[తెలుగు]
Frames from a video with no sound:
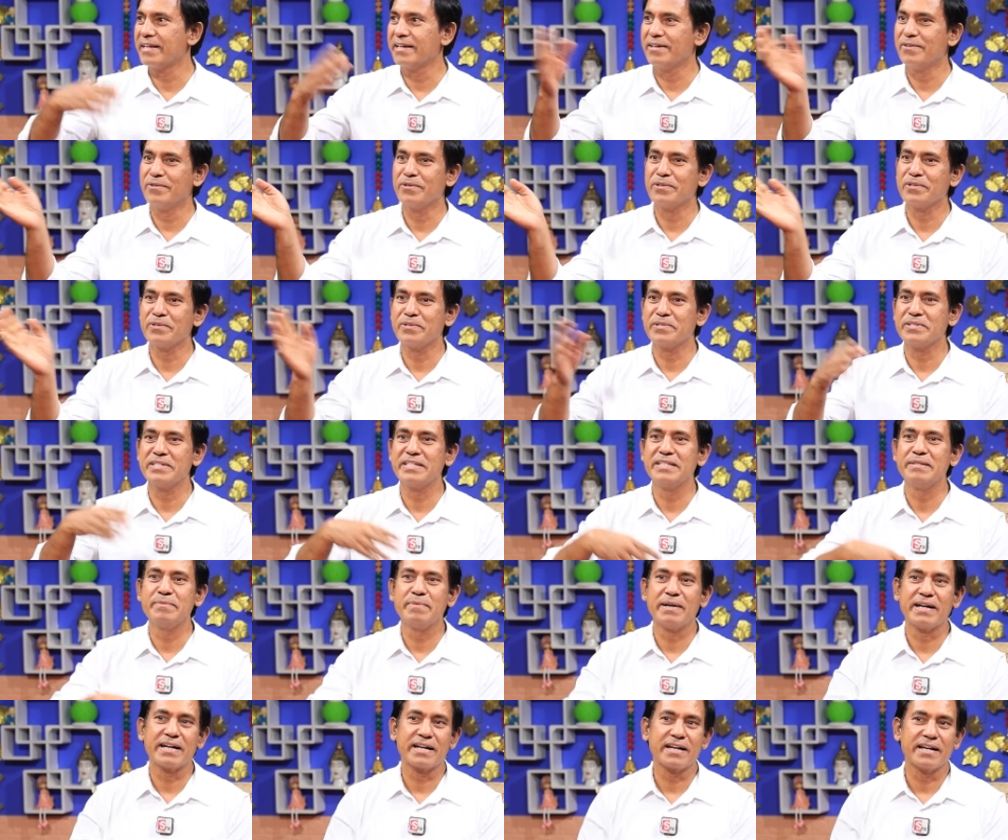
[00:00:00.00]
నోటుకు
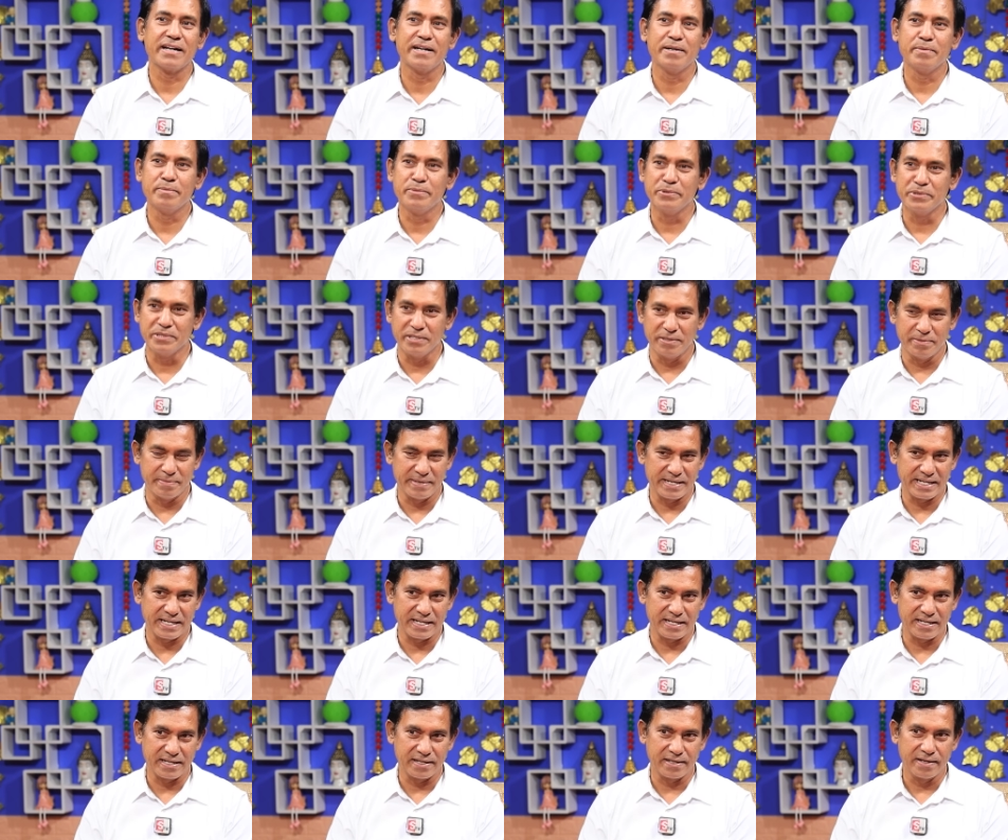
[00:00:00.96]
వచ్చింది మాట్లాడు బూతులు
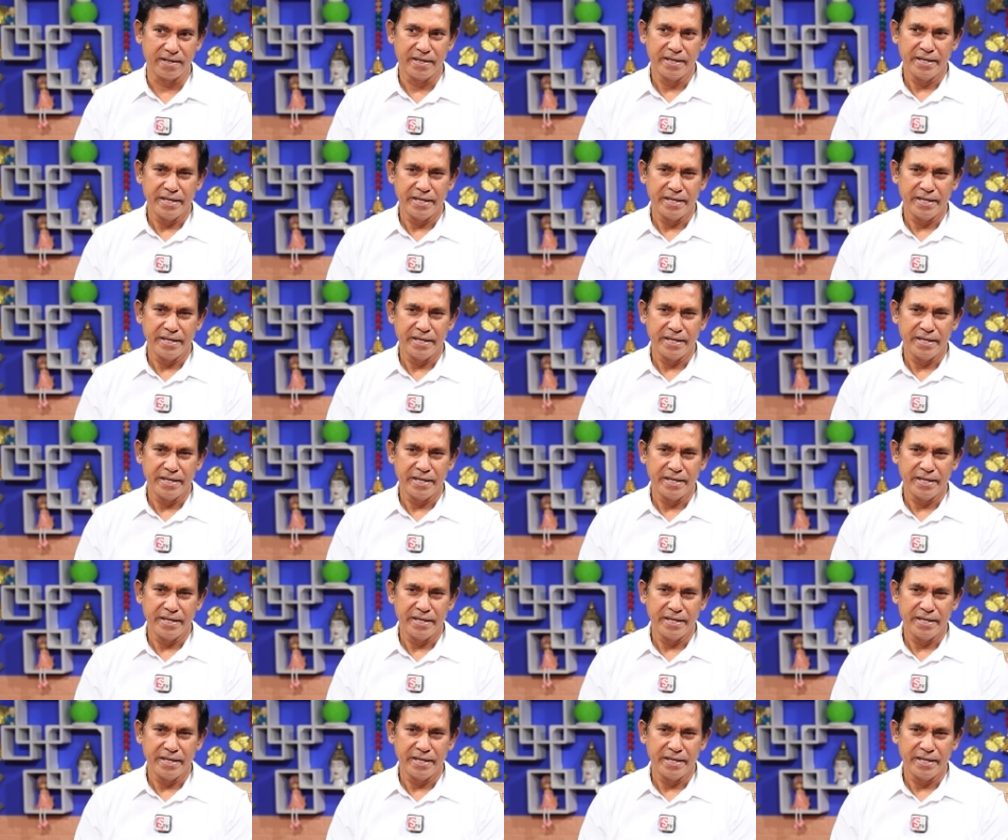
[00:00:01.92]
మాట్లాడ